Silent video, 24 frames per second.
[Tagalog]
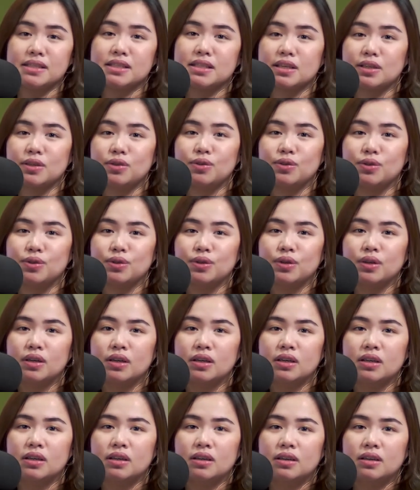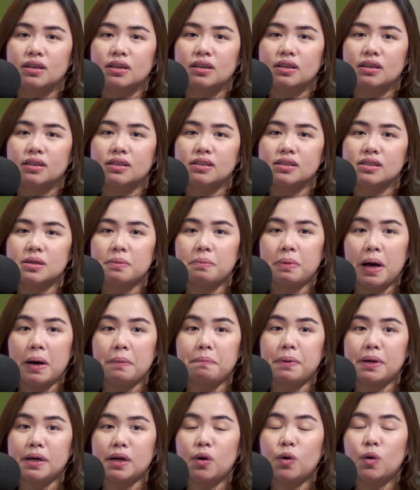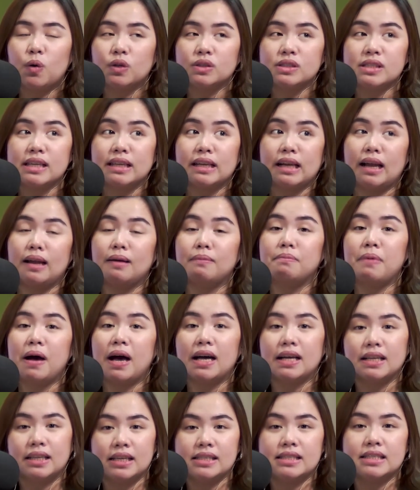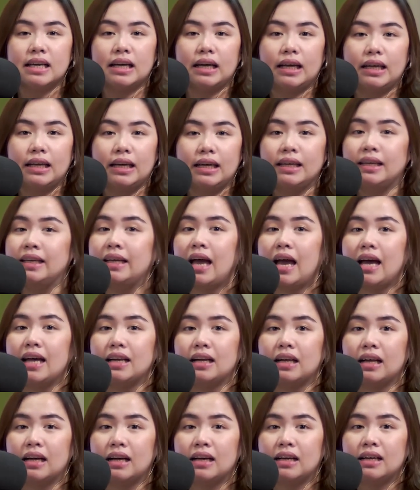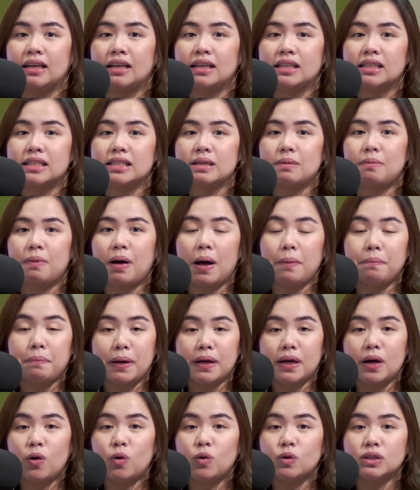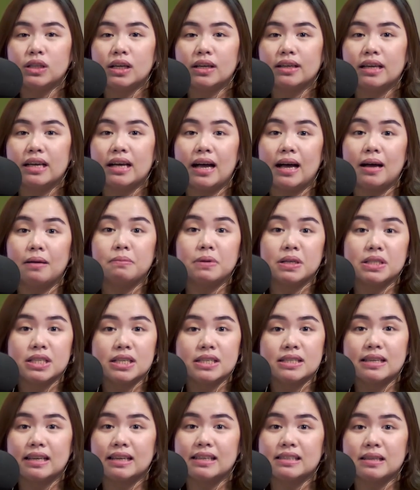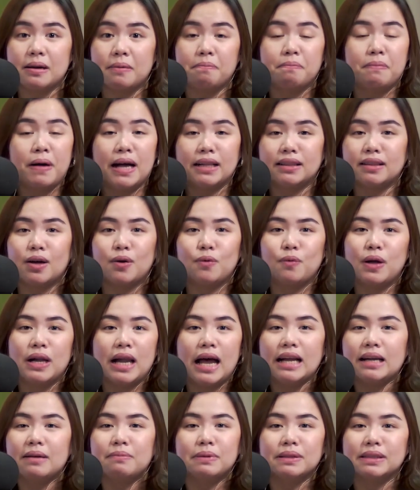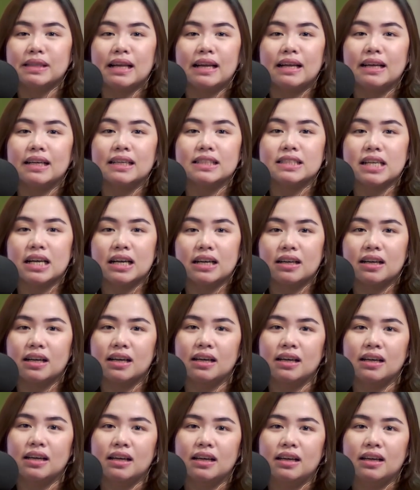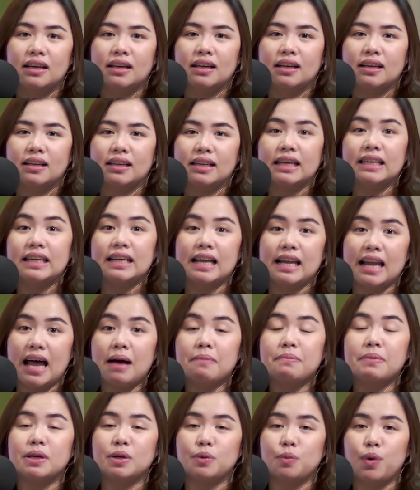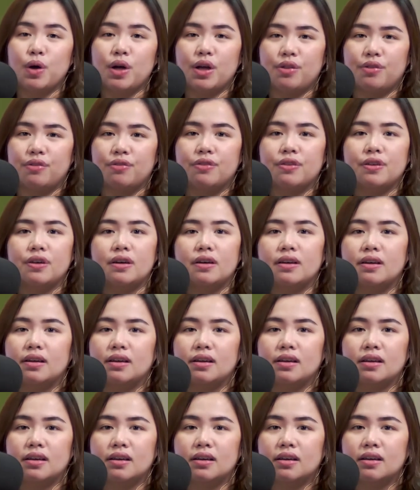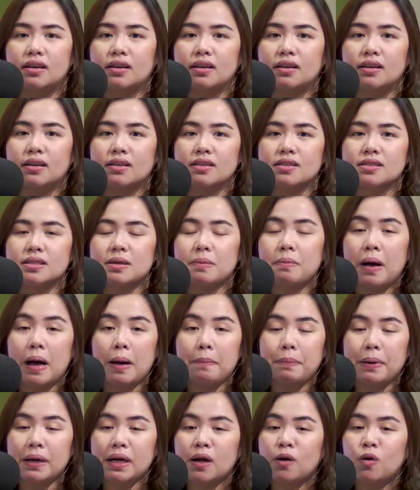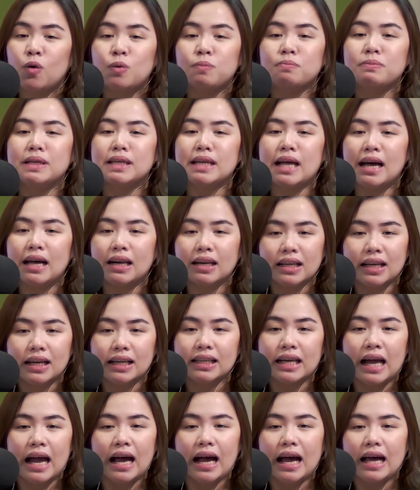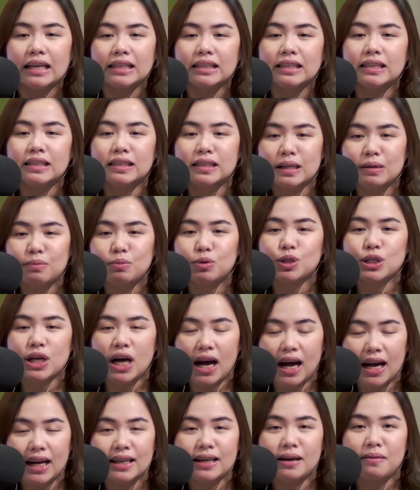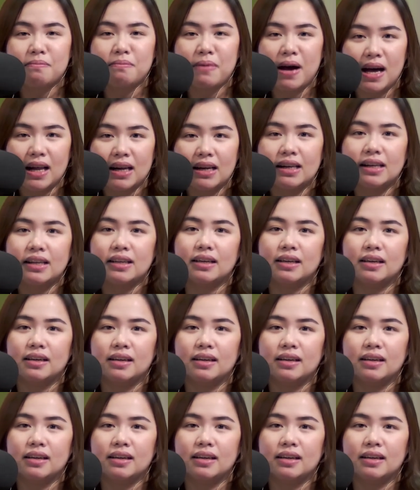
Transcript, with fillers: sa'yo. Sa mga panahong sinalba ka niya sa kahihiyan. Sa mga panahong naging ama siya sa isang batang wala naman talaga siyang kinalaman with. Sa mga panahong minahal ka niya kahit hindi mo siya kayang mahalin